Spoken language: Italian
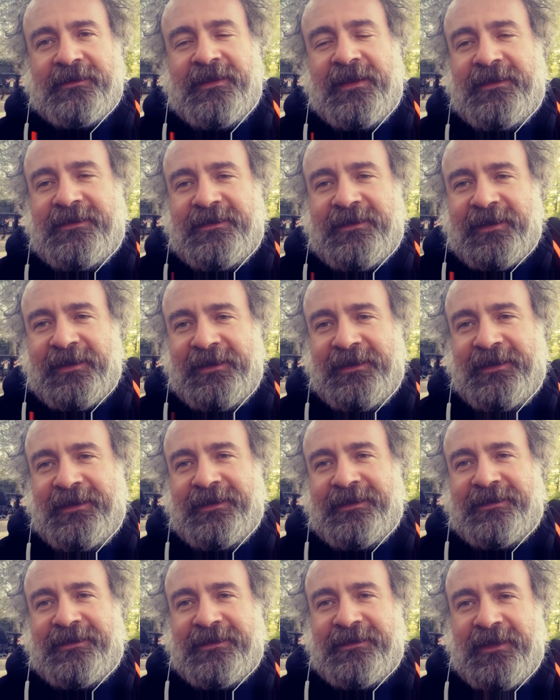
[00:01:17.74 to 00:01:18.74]
dei
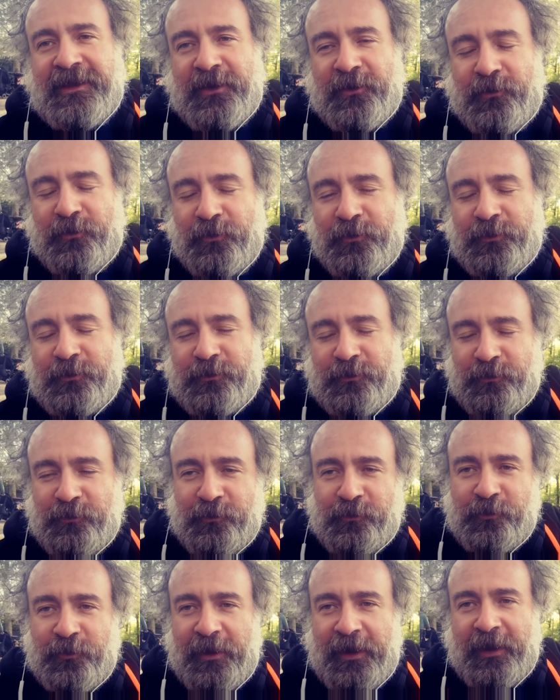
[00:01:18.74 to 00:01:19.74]
diritti, delle
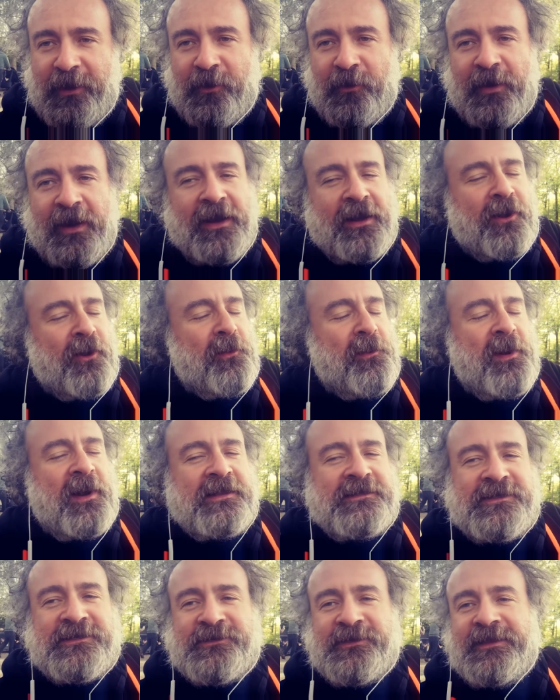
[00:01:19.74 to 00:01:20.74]
culture, che non è la
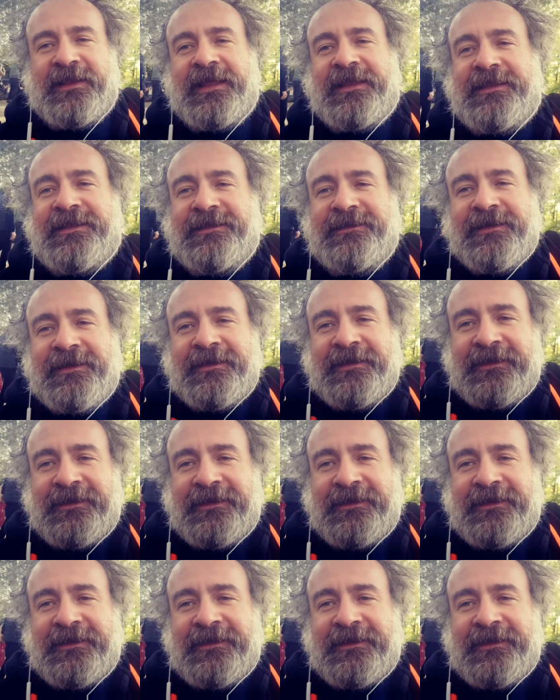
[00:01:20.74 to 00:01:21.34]
globalizzazione dei,